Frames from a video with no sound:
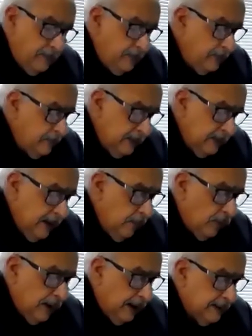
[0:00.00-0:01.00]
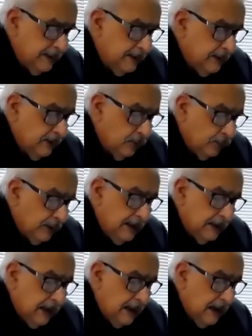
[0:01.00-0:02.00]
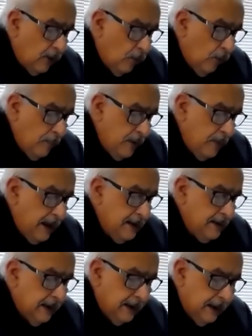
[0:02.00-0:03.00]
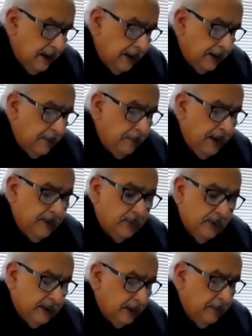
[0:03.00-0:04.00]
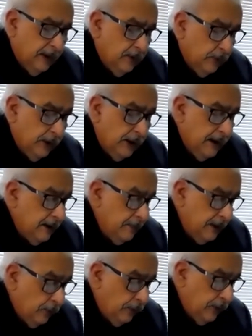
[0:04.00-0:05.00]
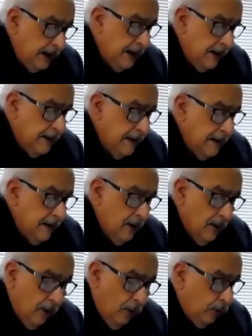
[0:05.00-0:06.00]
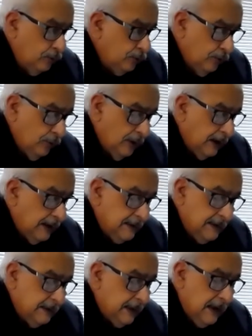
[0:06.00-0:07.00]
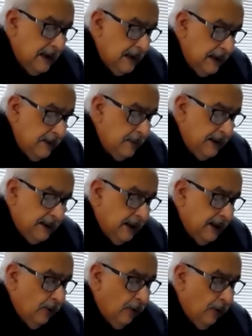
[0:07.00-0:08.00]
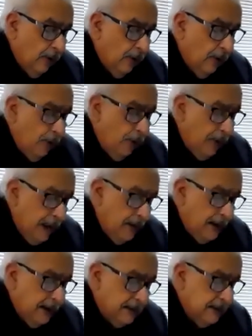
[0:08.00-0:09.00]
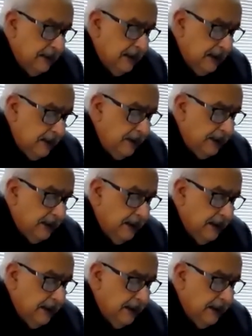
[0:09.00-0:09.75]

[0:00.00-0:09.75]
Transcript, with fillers: la democracia se sustenta en la convivencia y el respeto entre mayorías y minorías. Ocho, que existen límites o deben existir límites